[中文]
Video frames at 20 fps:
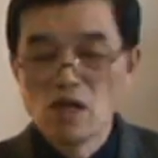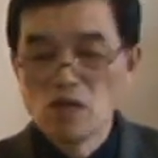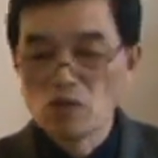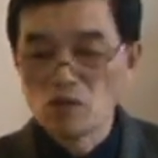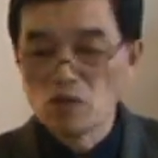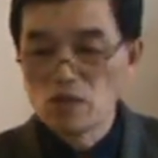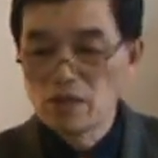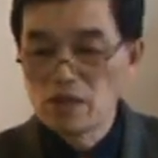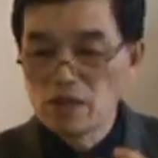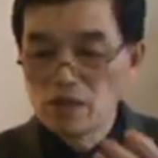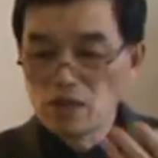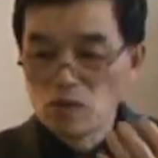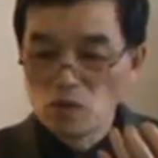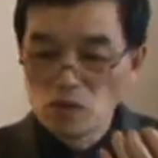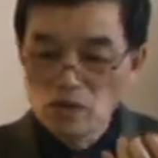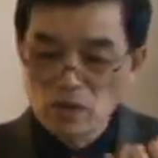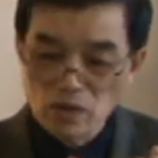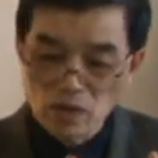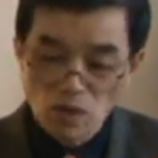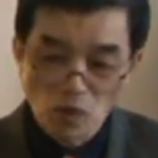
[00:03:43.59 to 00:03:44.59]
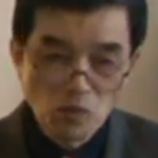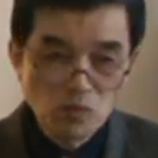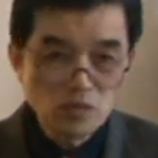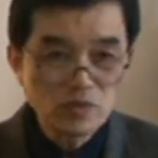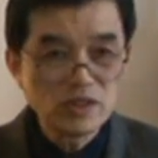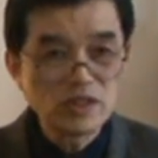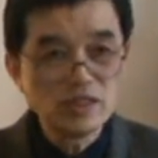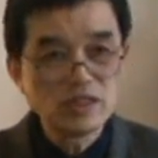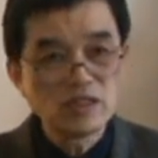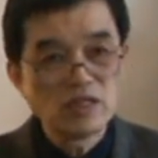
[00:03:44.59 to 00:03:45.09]
所以，由于空
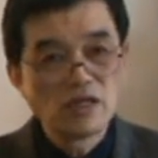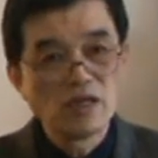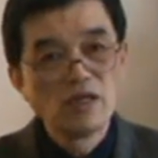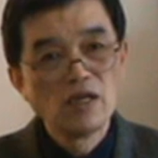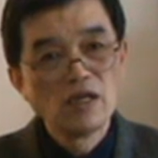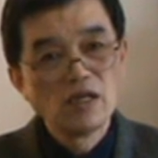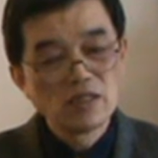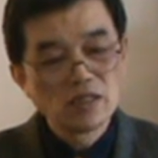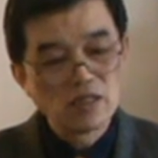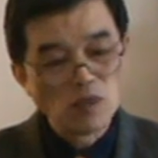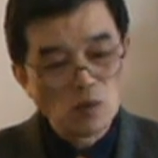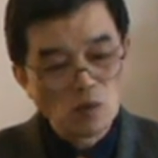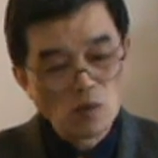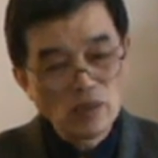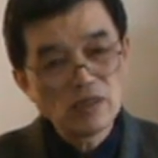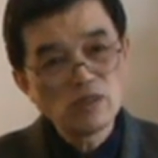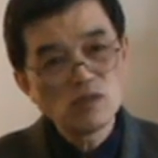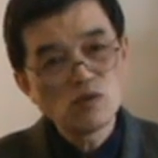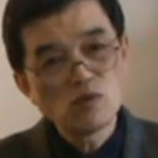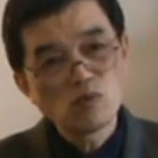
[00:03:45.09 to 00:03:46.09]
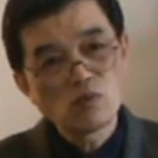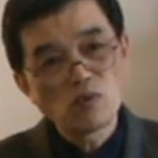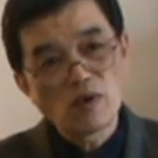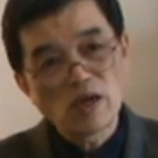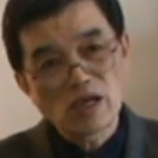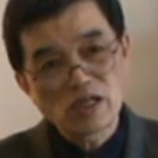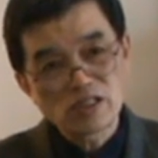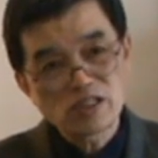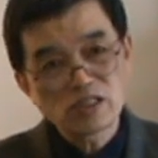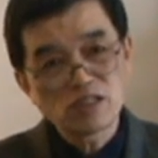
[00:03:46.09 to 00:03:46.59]
气的温度
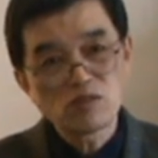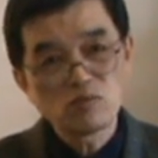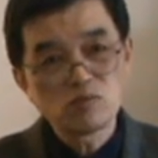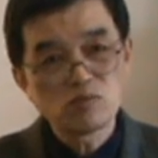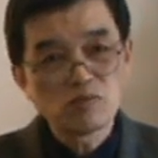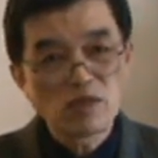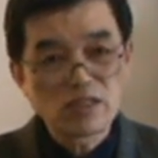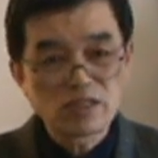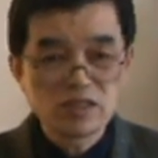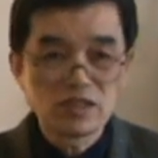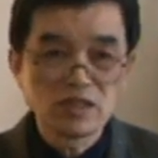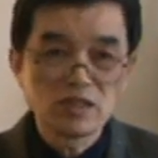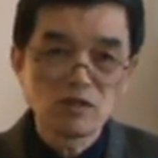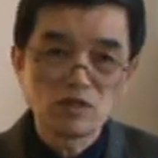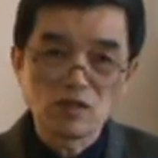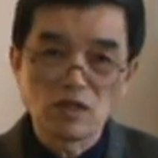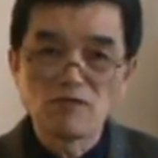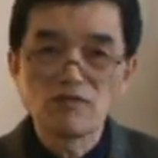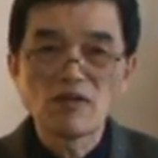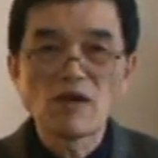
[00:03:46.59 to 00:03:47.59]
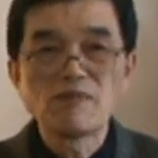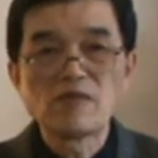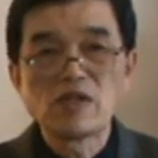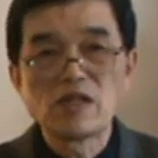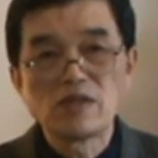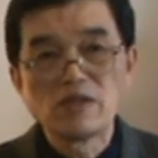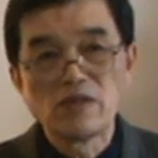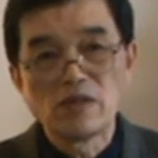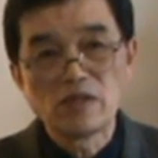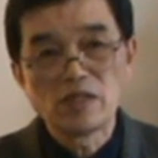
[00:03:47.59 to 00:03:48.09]
啊、湿度啊、气候等方面
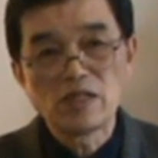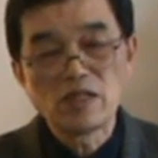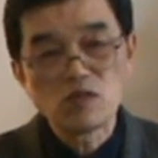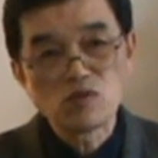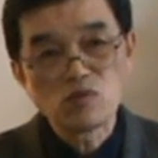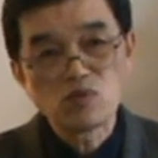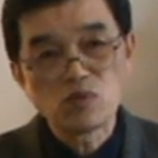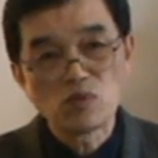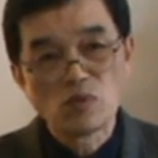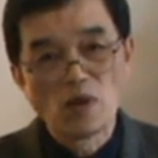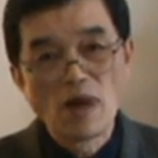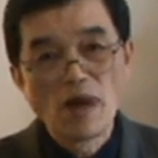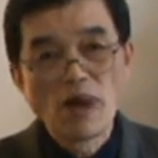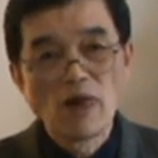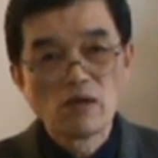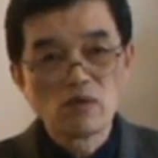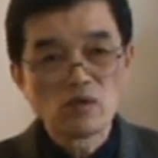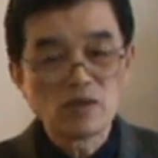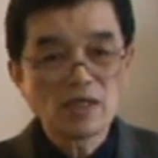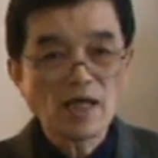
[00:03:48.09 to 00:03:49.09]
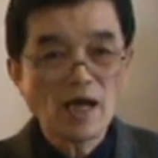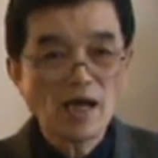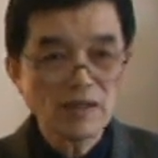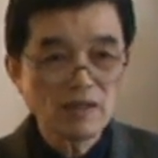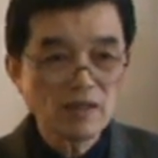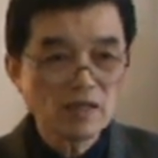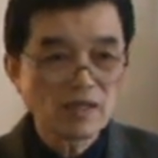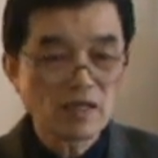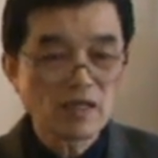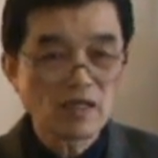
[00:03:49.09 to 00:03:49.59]
的因素，所以它
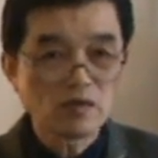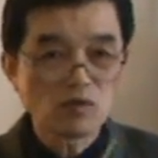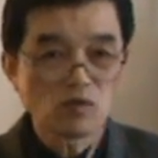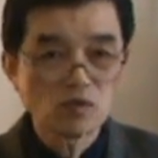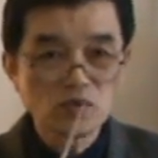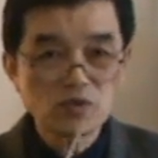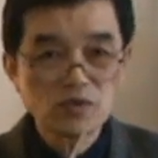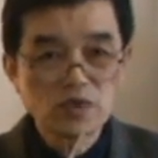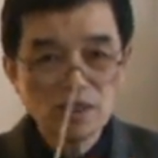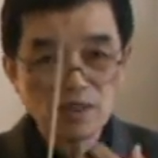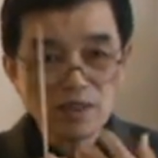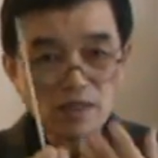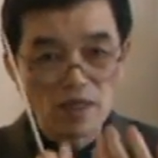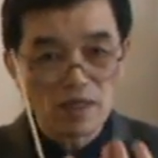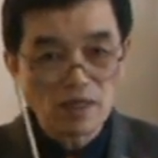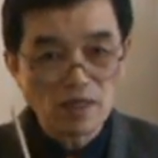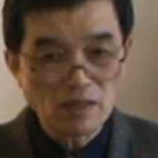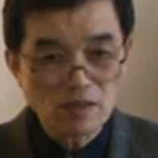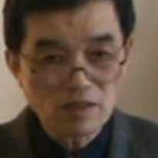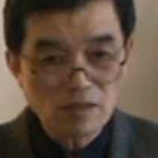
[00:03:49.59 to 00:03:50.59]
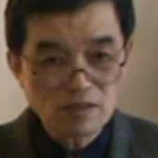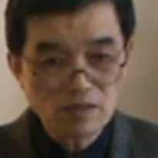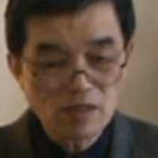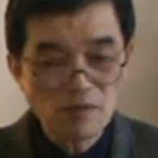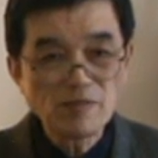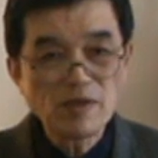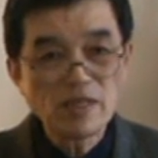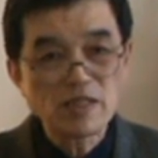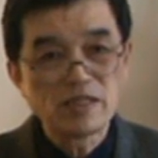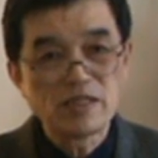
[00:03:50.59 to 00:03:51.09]
的那个出生的
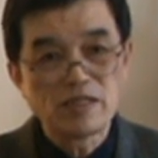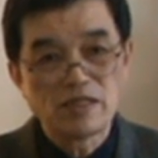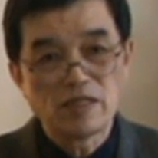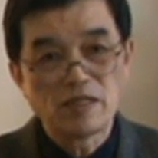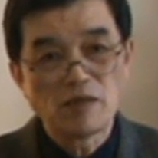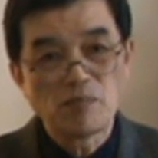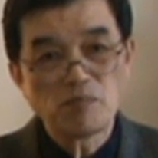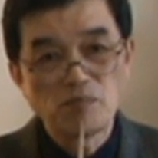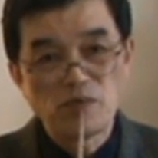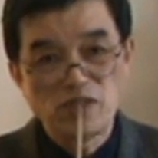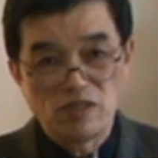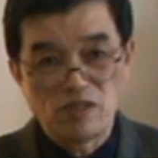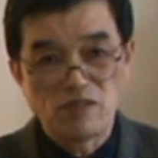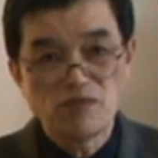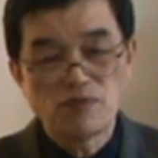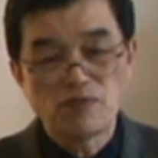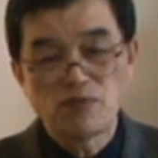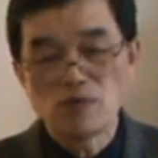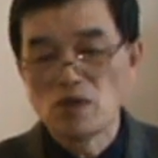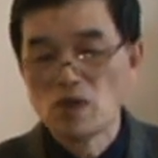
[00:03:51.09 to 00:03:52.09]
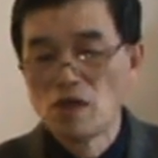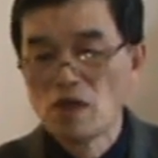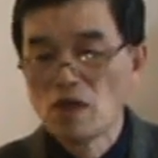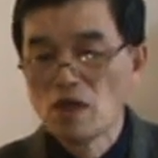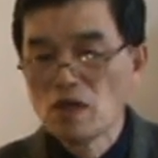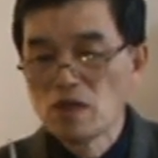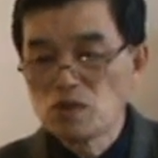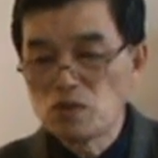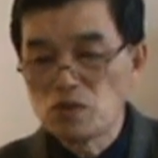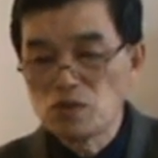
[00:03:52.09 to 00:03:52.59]
生命体的皮肤
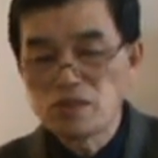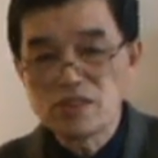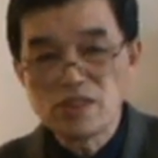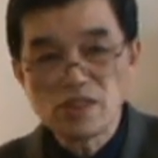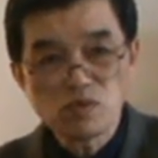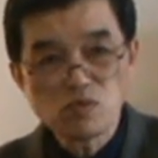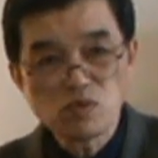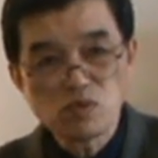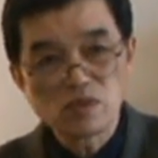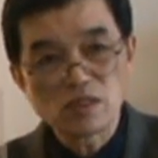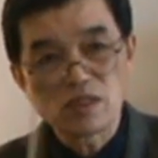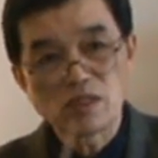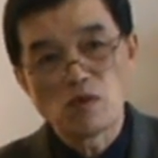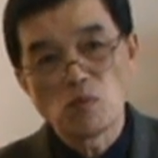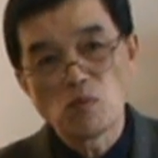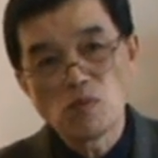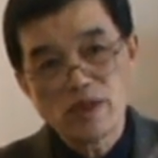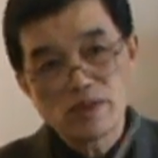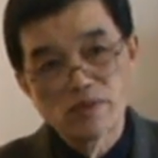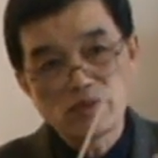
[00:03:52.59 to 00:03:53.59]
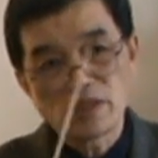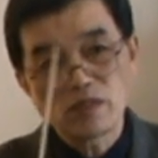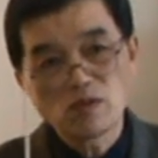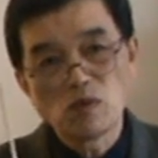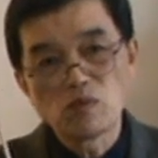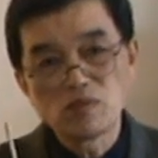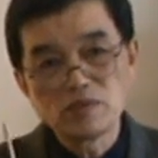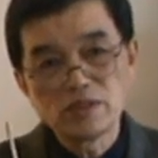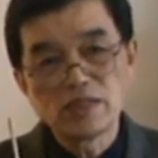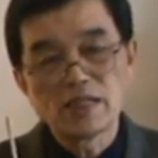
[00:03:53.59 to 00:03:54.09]
去接触这个外界
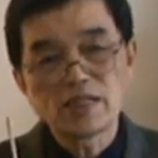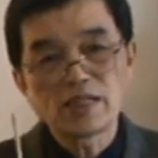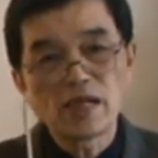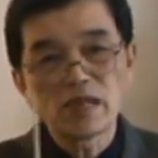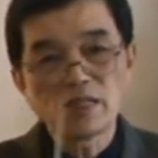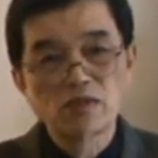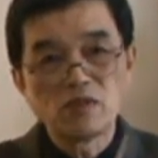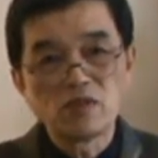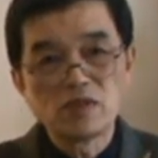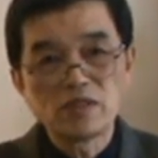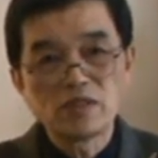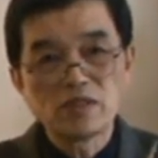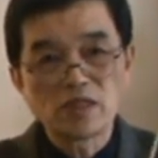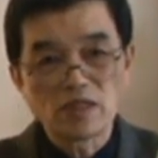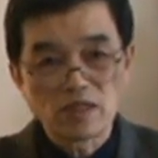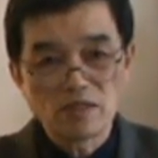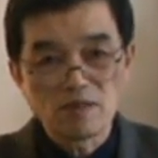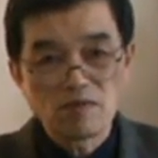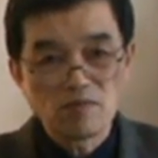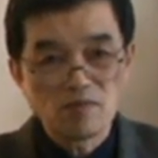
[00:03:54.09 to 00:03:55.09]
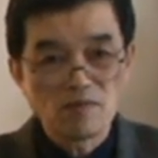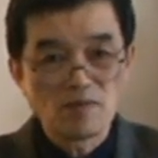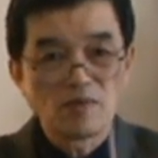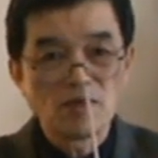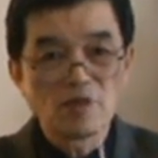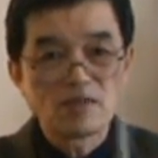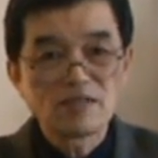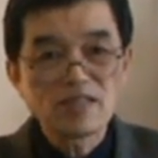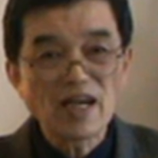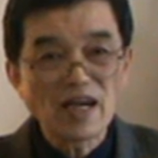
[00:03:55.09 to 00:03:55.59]
空气啊，它有一定的
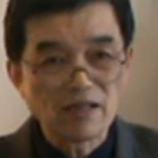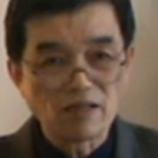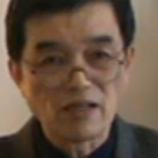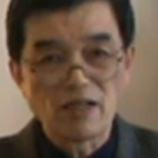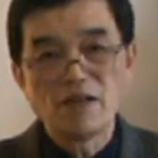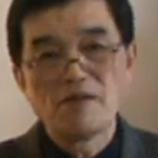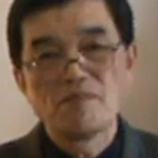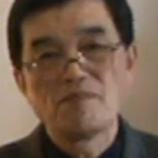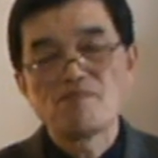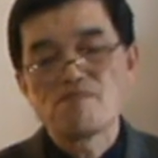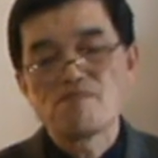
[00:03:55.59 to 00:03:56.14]
张力。